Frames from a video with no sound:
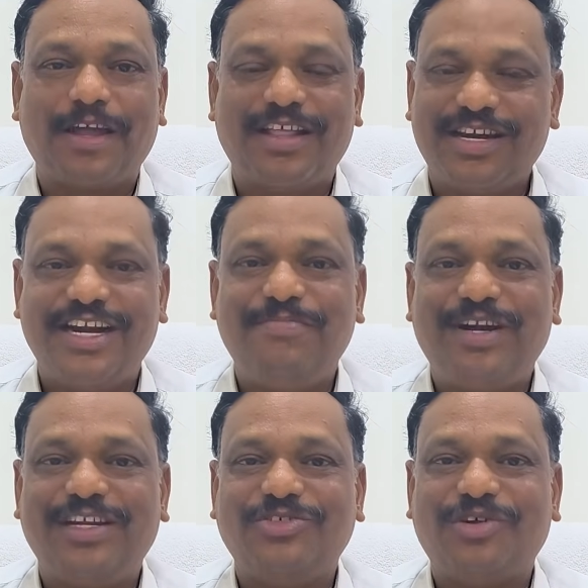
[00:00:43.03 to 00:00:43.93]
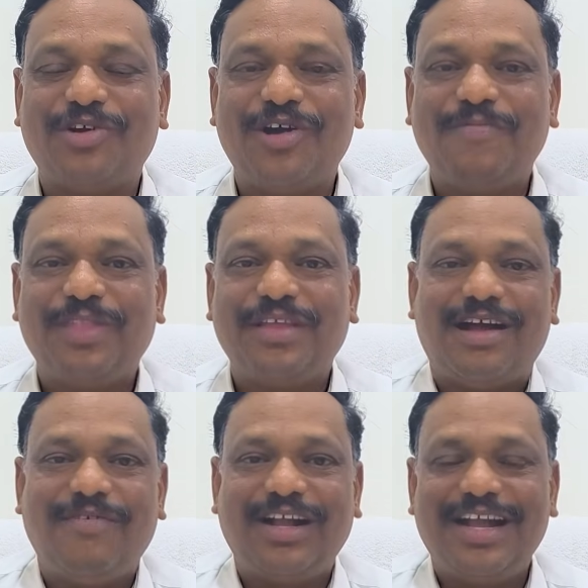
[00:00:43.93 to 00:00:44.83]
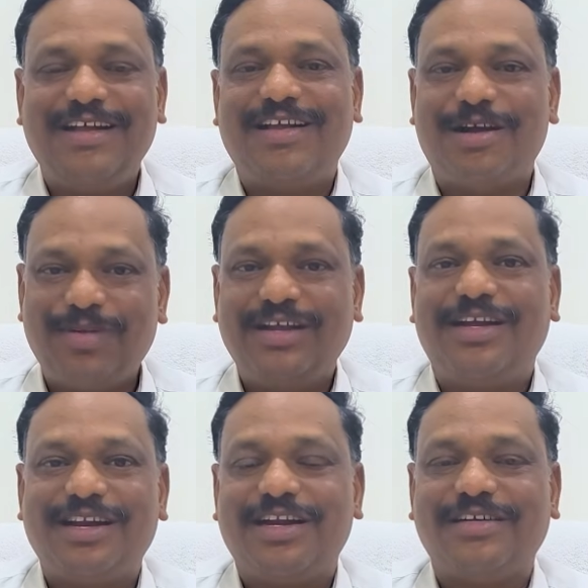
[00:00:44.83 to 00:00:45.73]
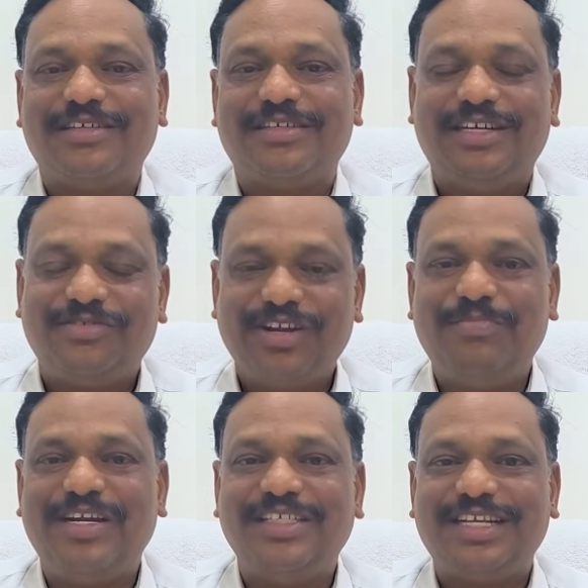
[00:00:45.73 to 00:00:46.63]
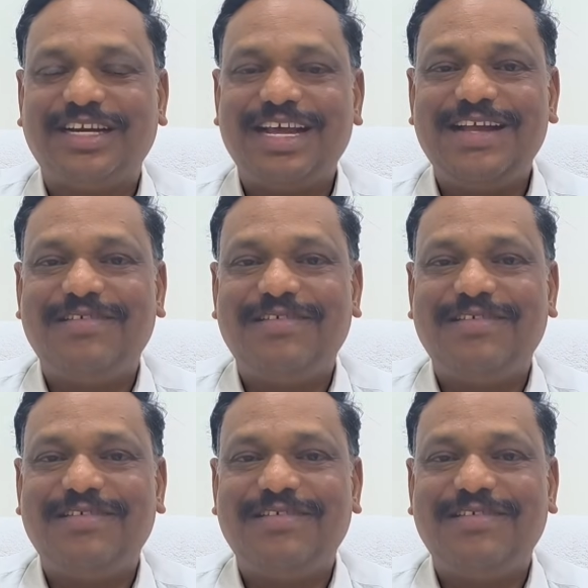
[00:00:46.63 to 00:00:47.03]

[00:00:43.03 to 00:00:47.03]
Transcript: அதன் அடிப்படையில் சொன்னோம் அவங்க கமலக்கண்ணன் இன்டர்வியூன் பெட்டிஷனில்